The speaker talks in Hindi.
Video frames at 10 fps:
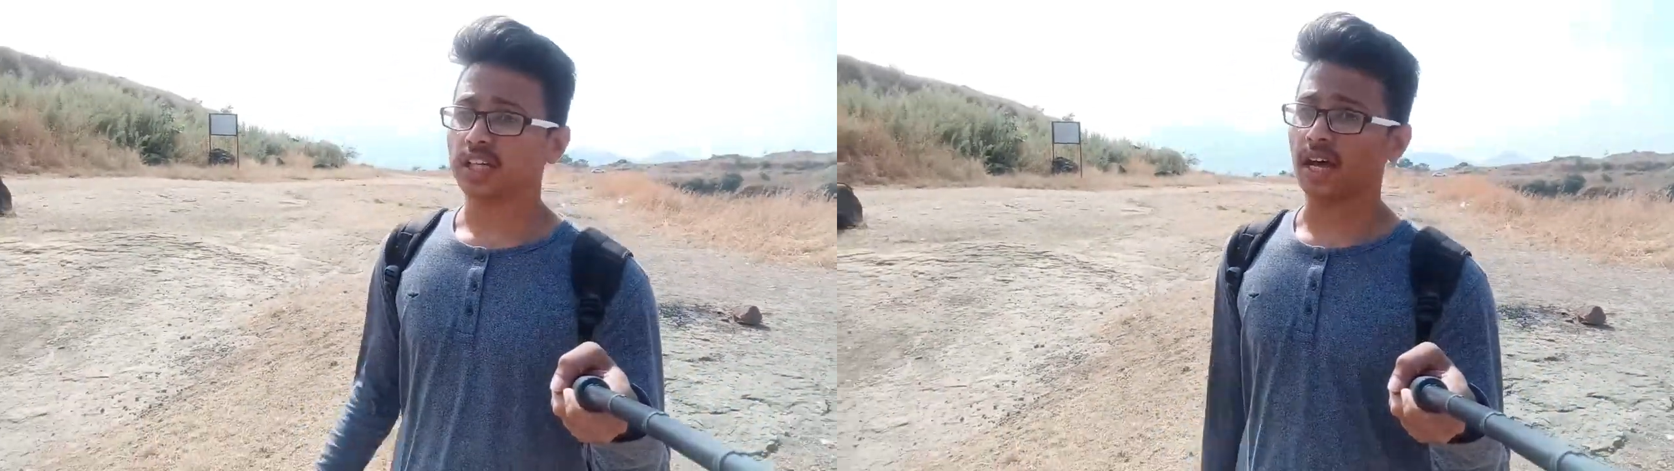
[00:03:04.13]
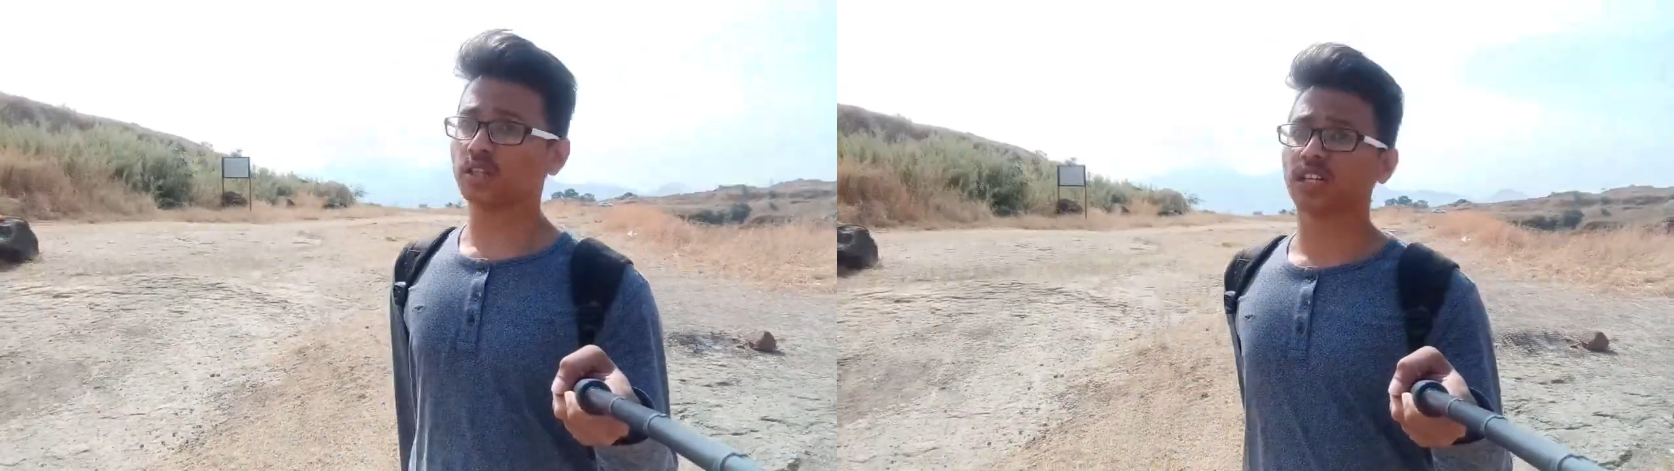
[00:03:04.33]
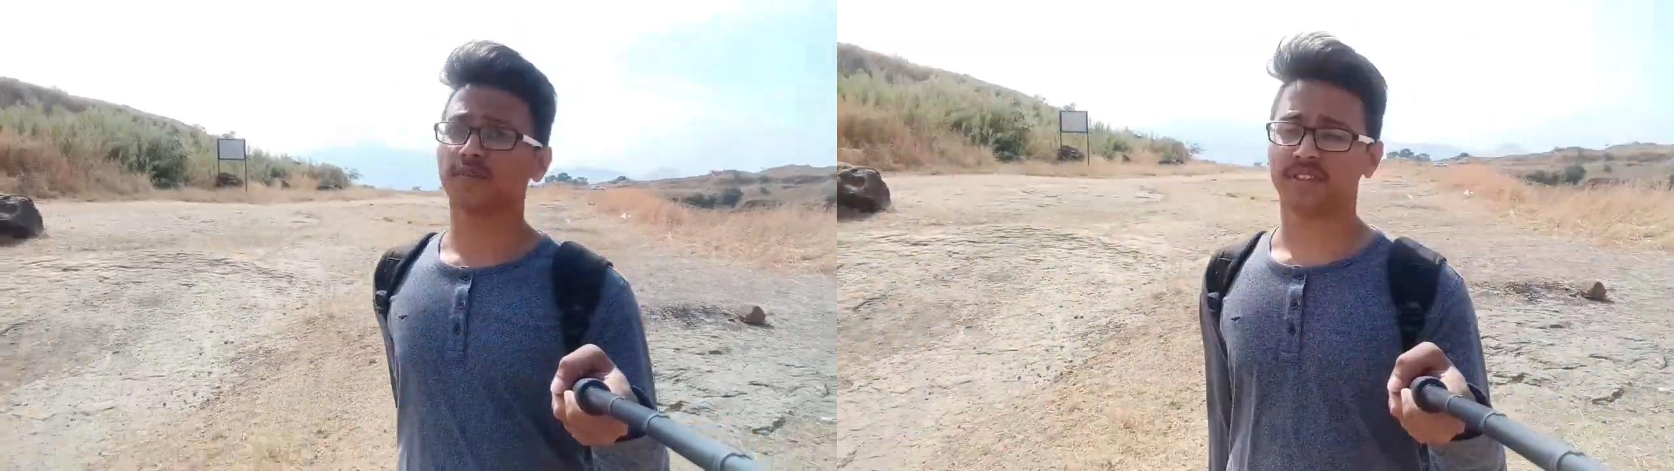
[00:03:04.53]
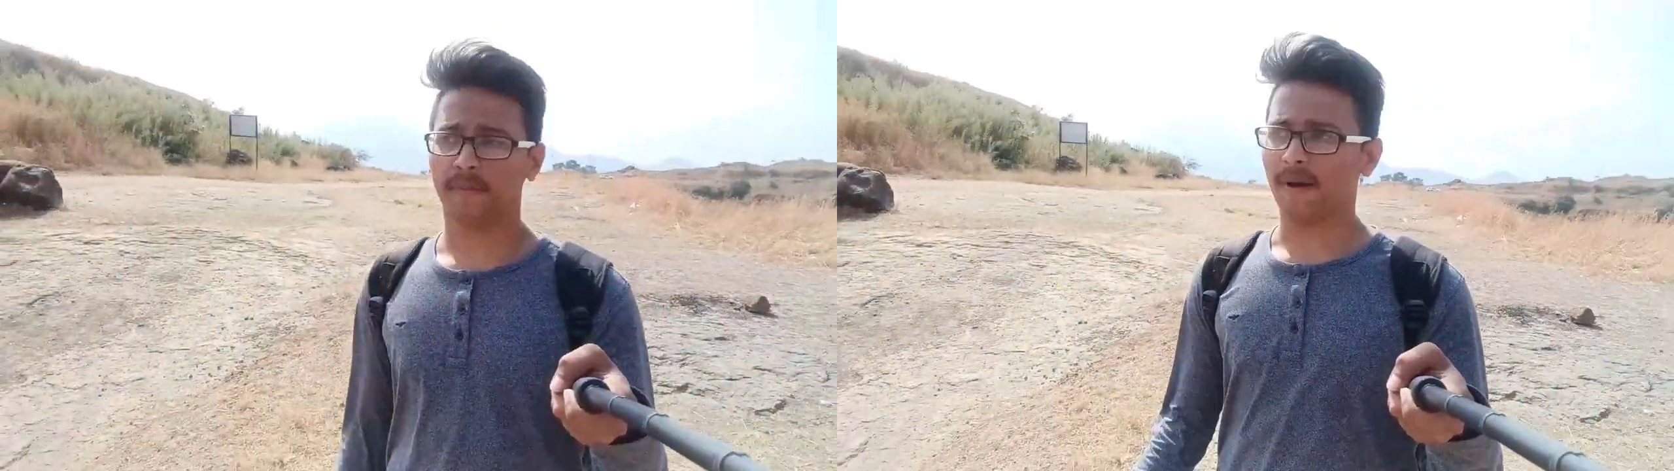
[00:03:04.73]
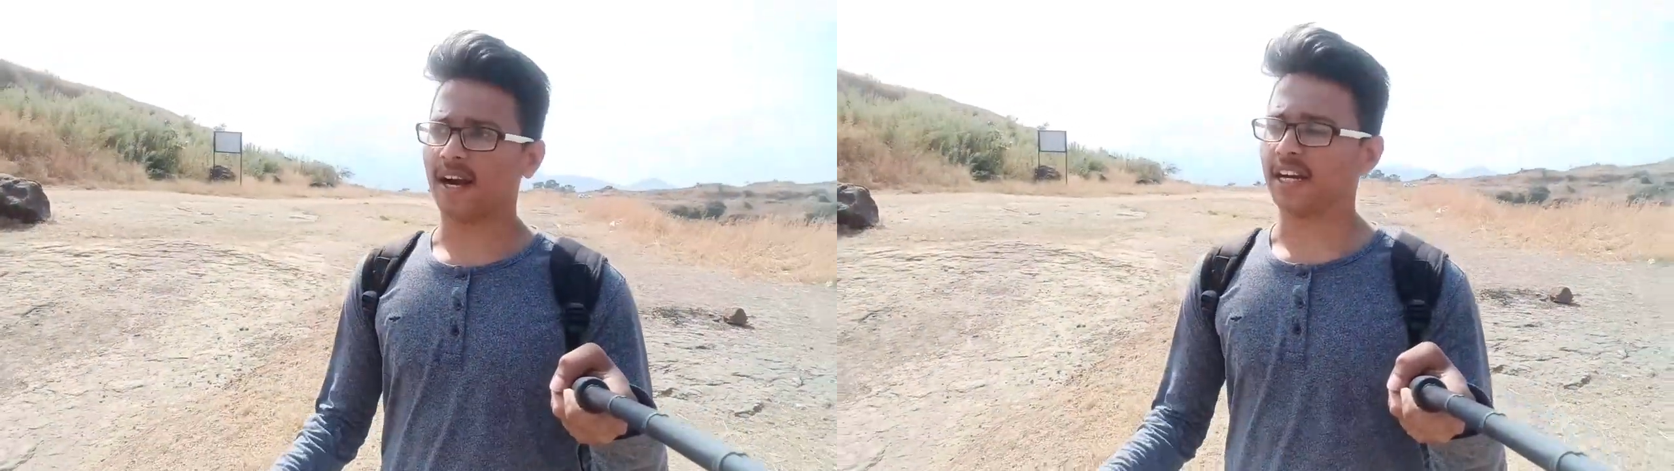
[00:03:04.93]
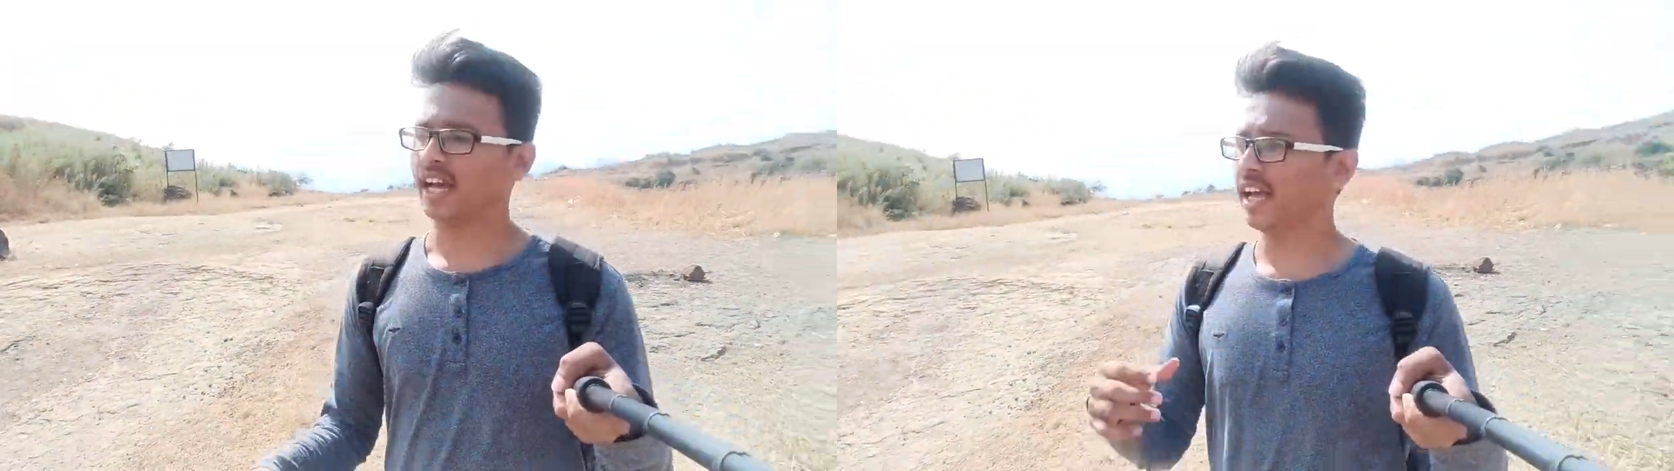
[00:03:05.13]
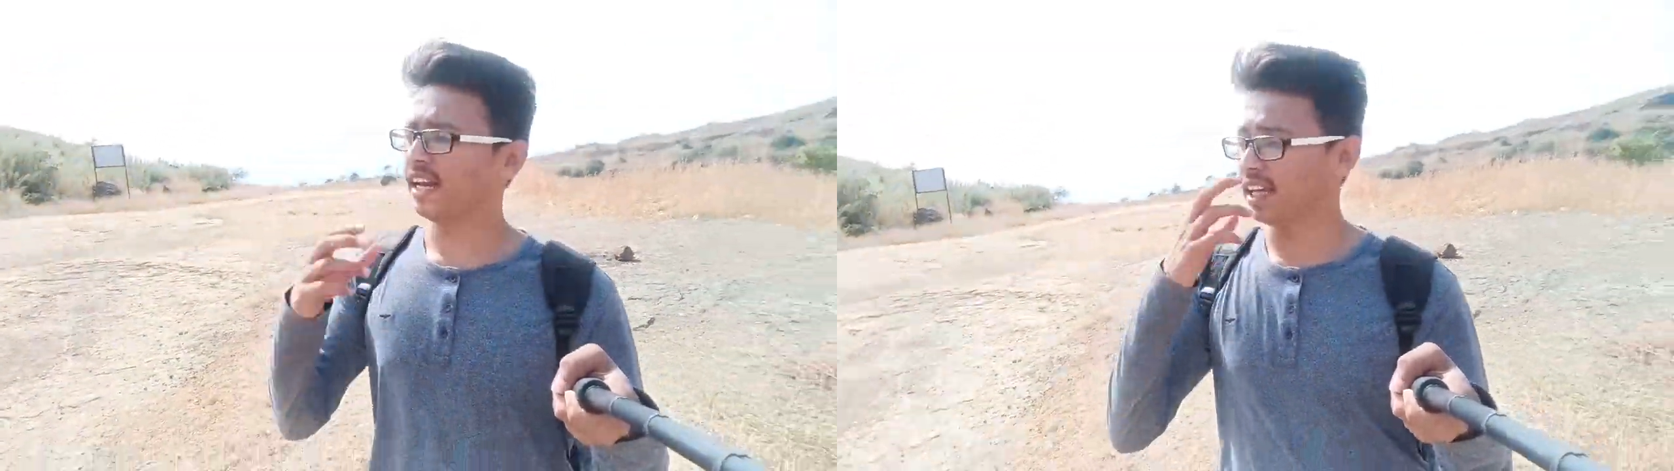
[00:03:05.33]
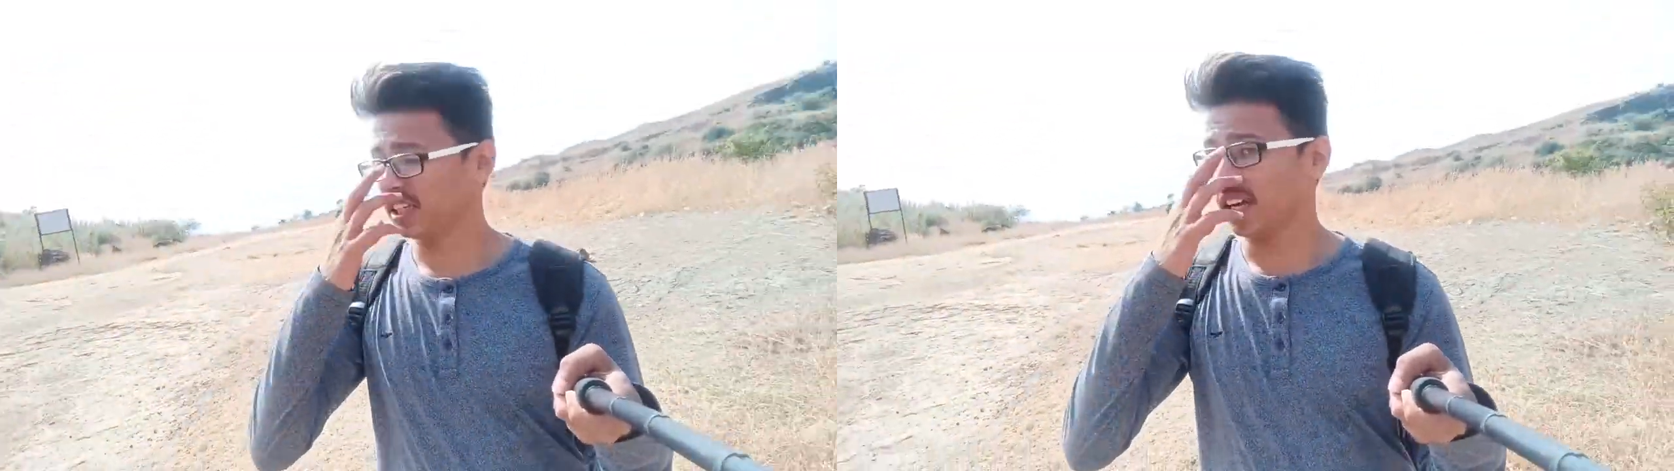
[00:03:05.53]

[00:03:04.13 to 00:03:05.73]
चारों तरफ से पहाड़ियाँ हैं लेक